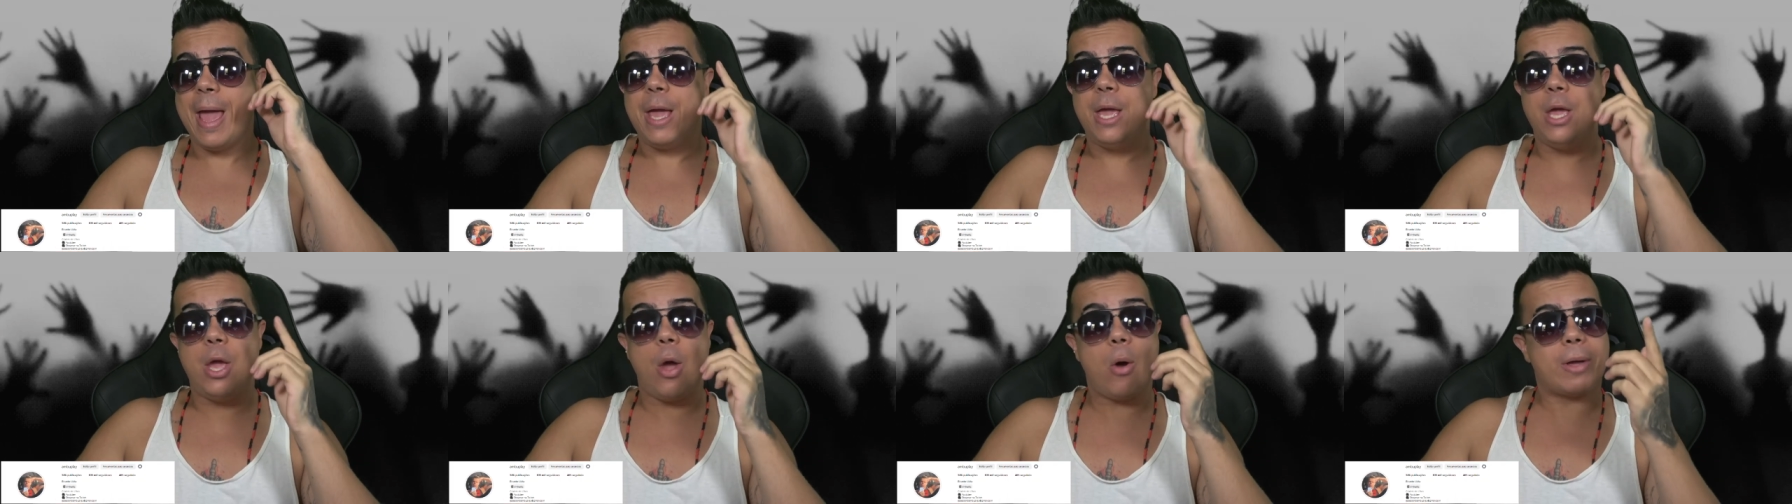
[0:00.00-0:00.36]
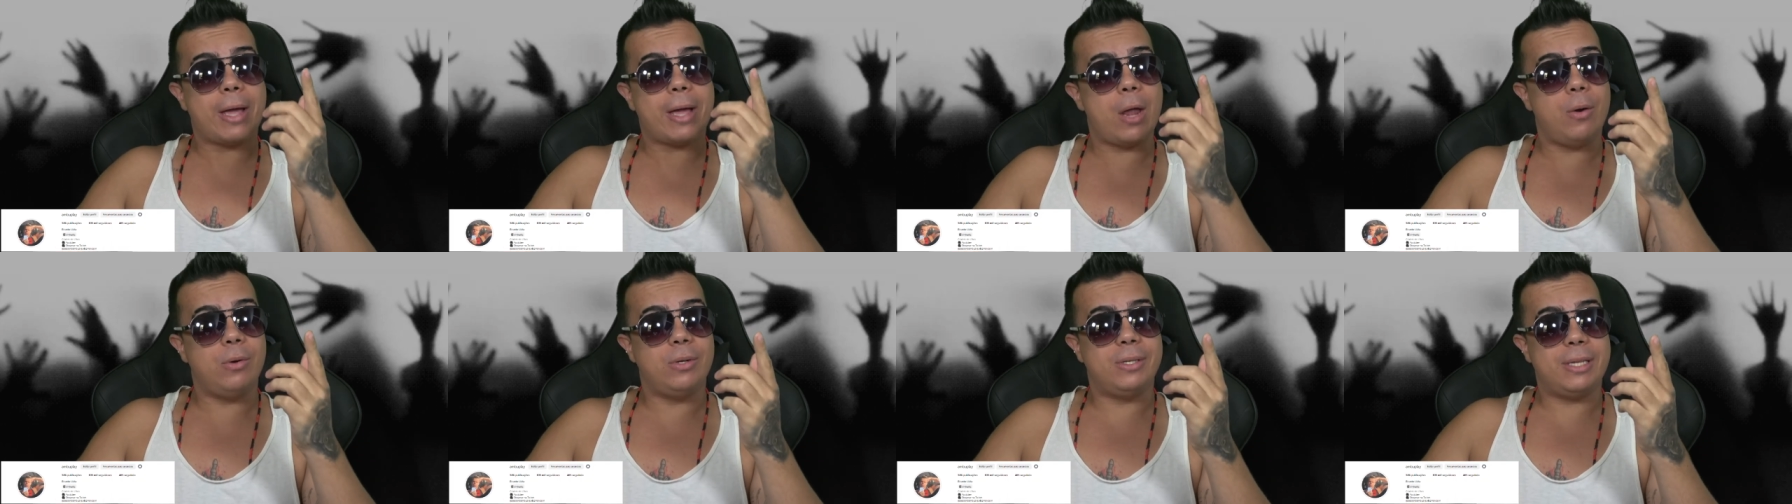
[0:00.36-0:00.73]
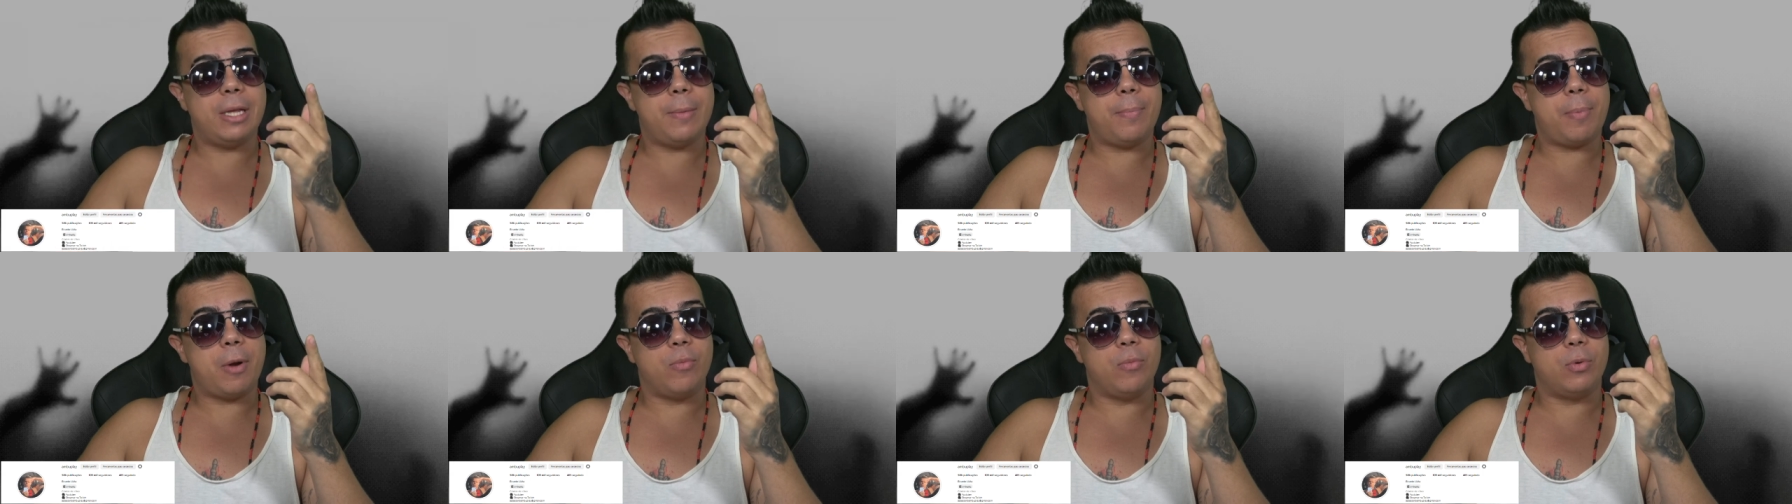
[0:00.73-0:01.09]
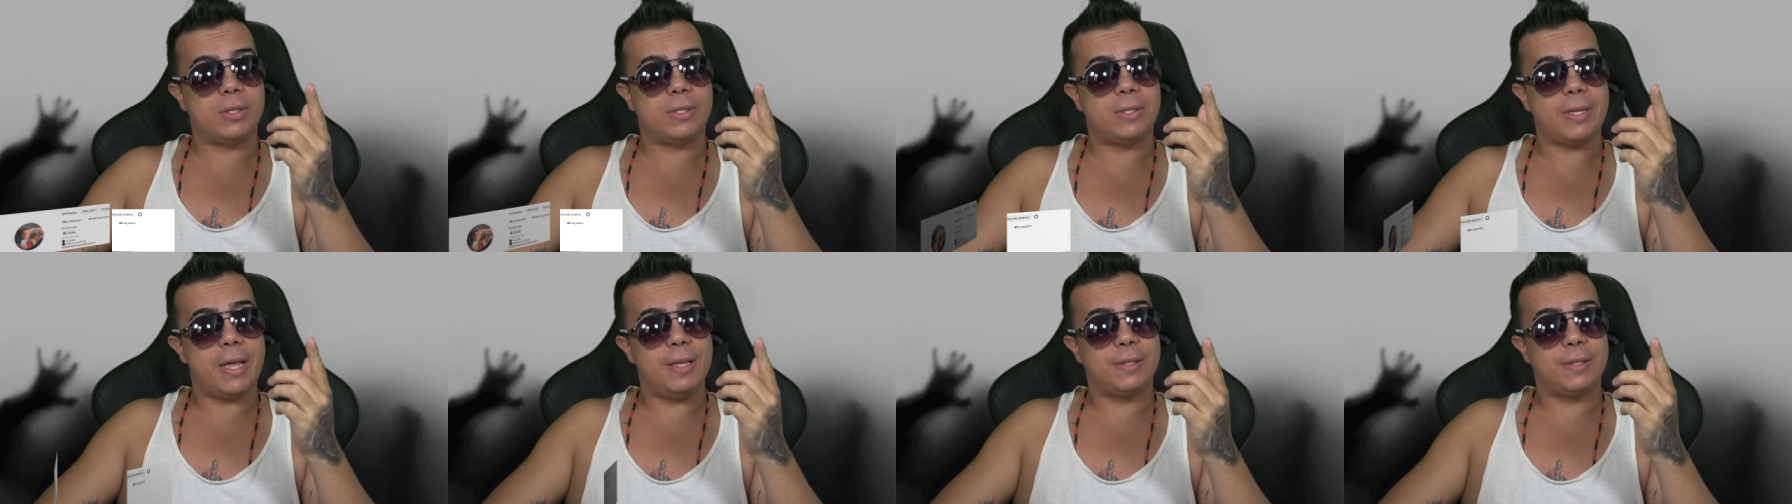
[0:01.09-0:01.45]
E eu quero dizer para
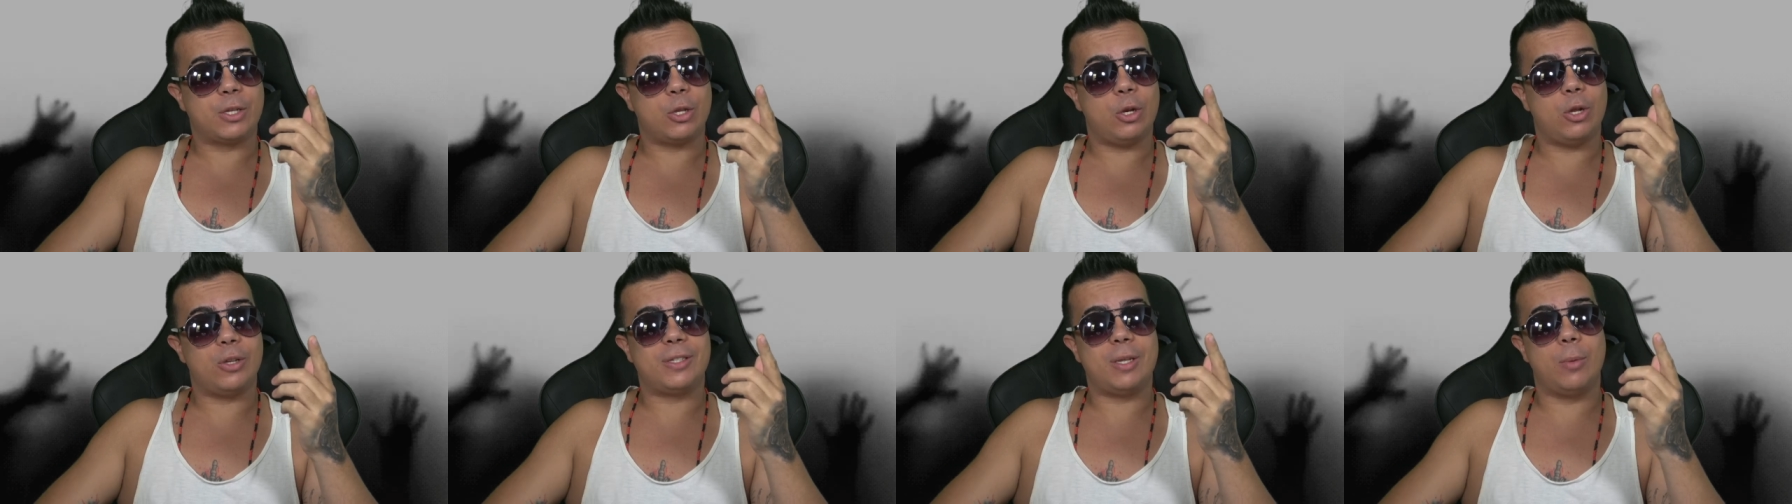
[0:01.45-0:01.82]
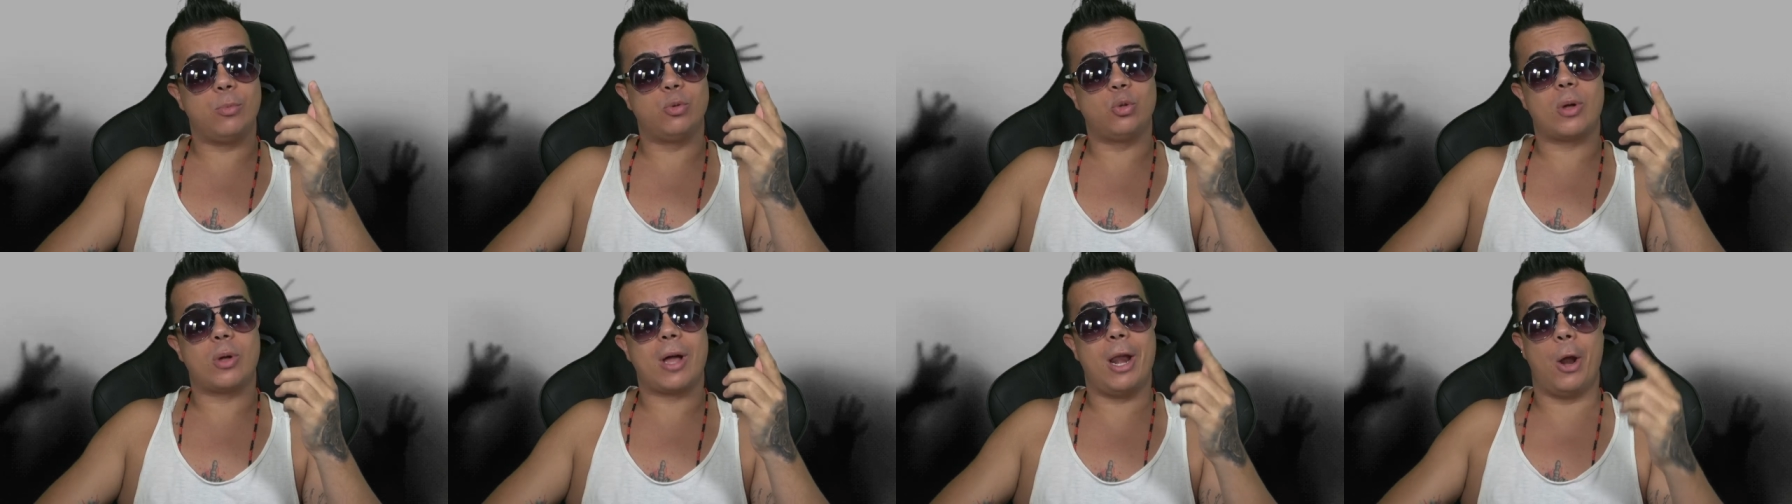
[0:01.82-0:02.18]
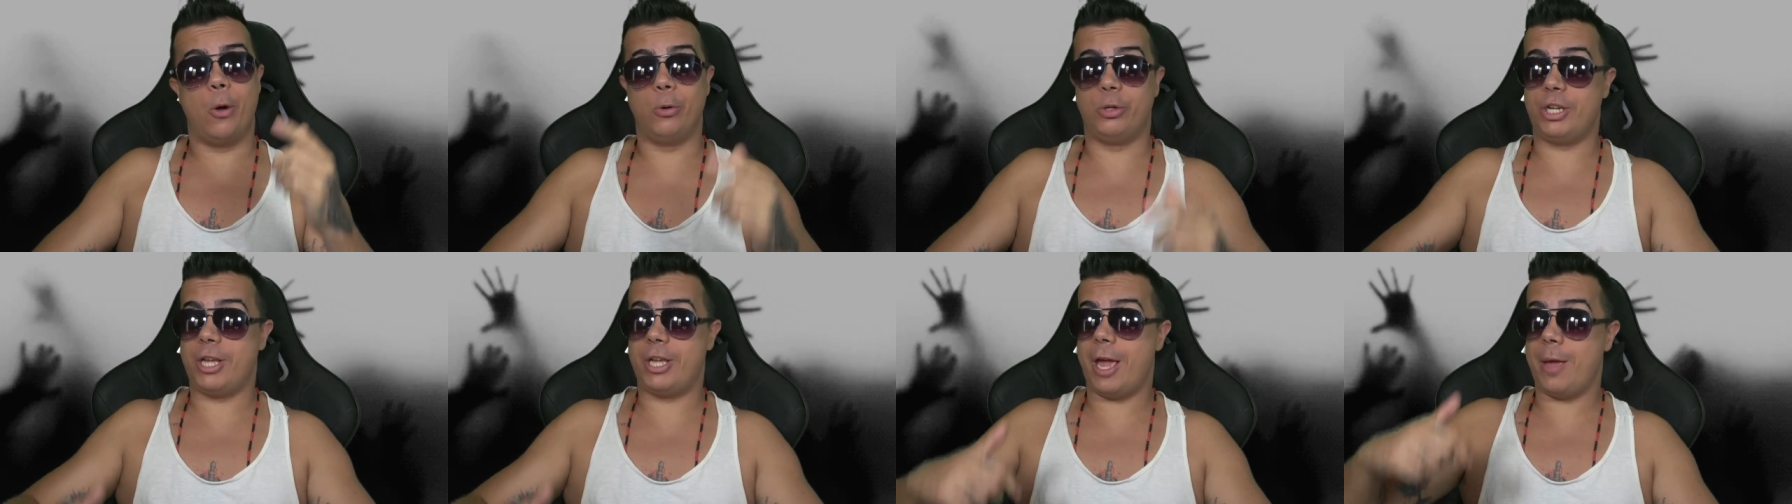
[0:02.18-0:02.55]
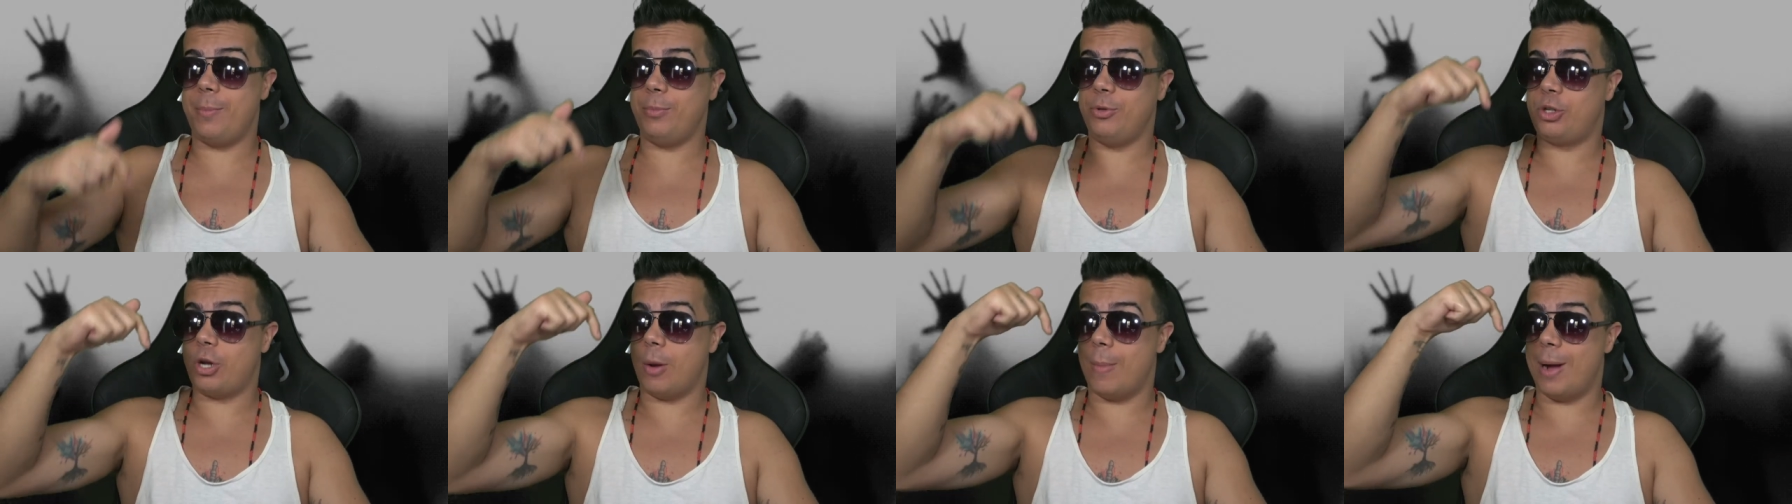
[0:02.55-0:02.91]
vocês que nós temos um canal de
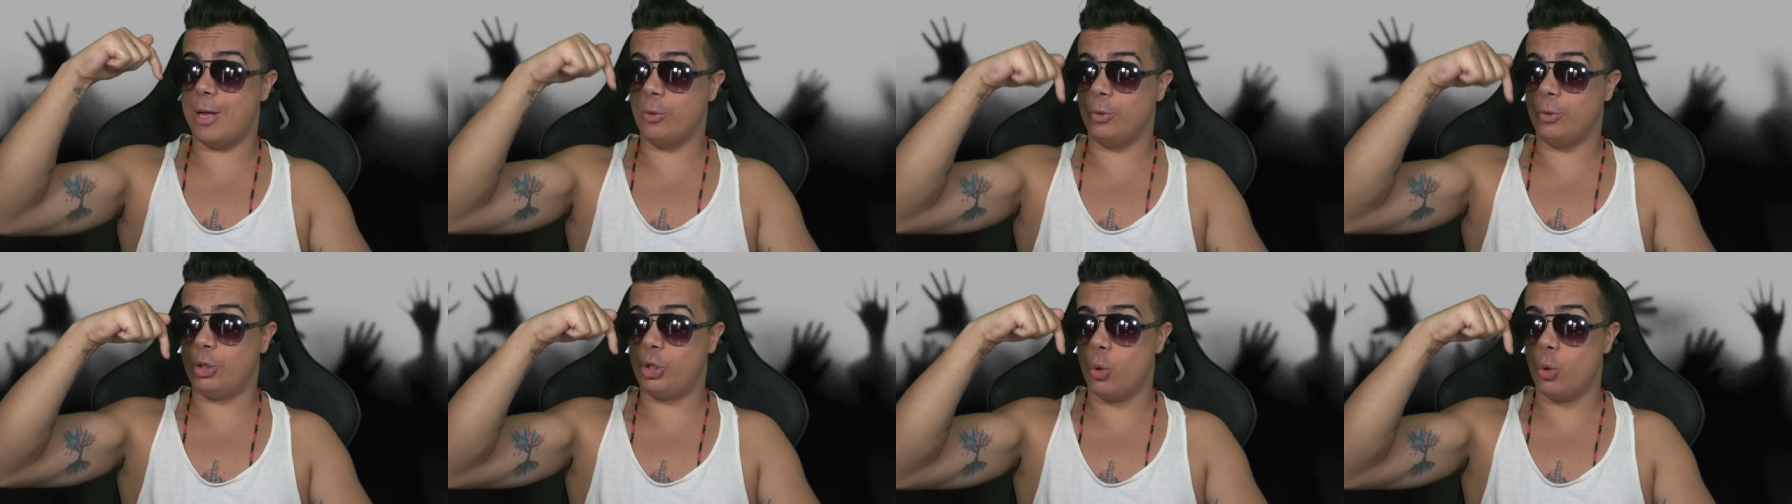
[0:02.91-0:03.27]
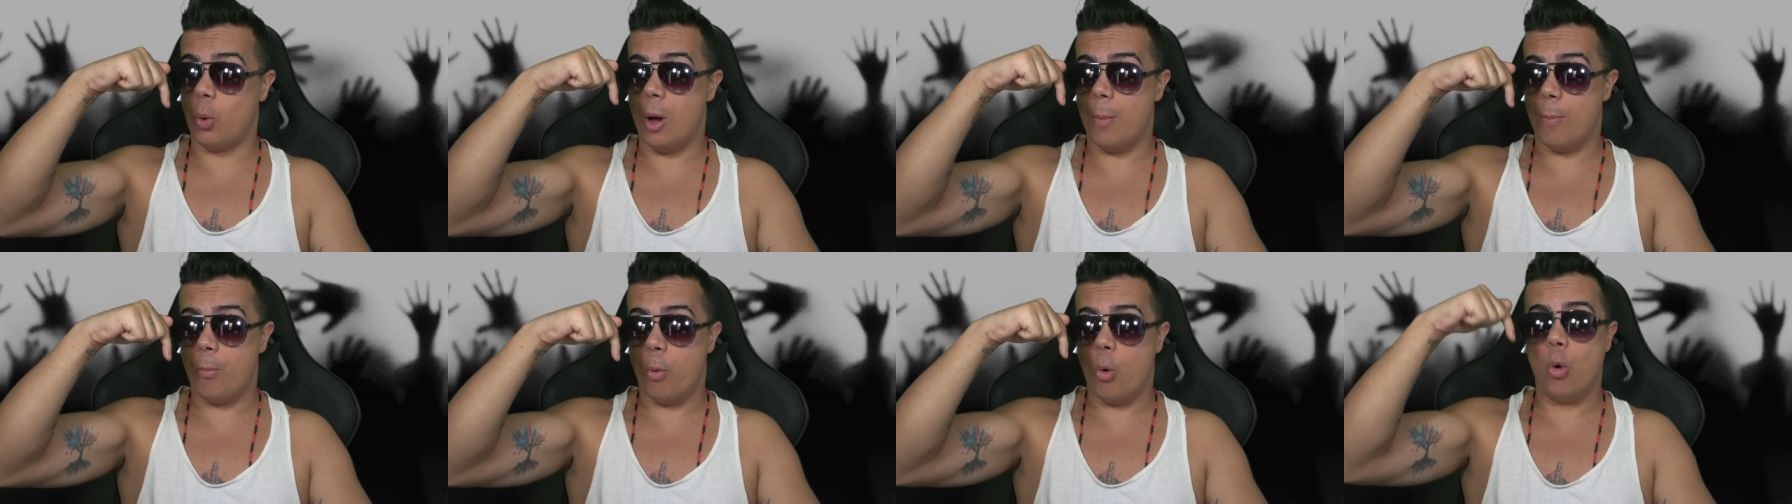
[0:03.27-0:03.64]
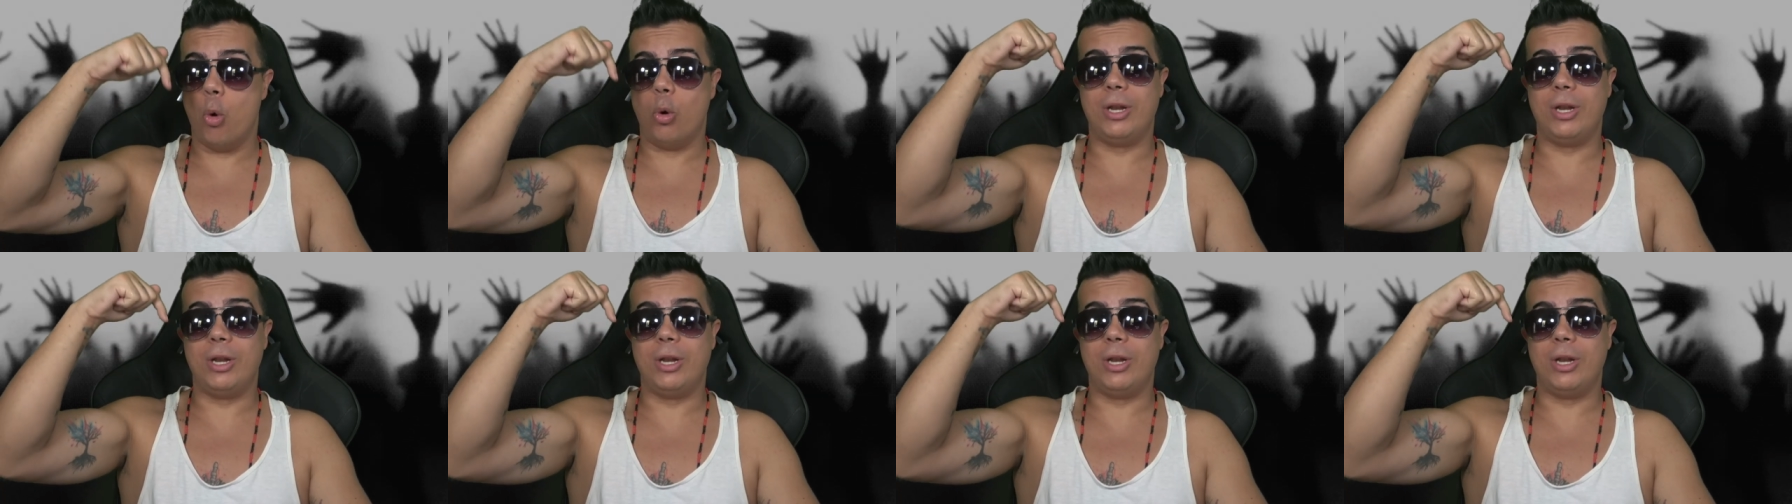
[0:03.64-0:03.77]
games chamado Tio Ambu.